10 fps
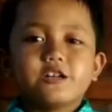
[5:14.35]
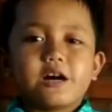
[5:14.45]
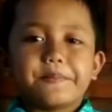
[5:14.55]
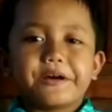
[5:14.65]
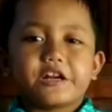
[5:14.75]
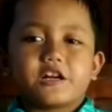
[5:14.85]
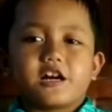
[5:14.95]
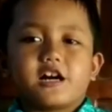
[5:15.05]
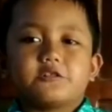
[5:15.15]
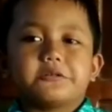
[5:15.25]

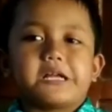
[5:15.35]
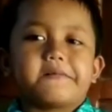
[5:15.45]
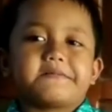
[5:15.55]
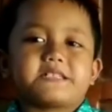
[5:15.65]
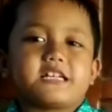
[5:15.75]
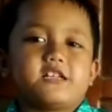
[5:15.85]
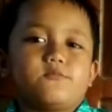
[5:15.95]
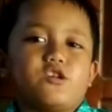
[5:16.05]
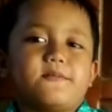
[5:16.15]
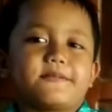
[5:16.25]
wabarakatuh Nama saya
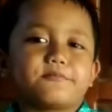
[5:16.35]
Muhammad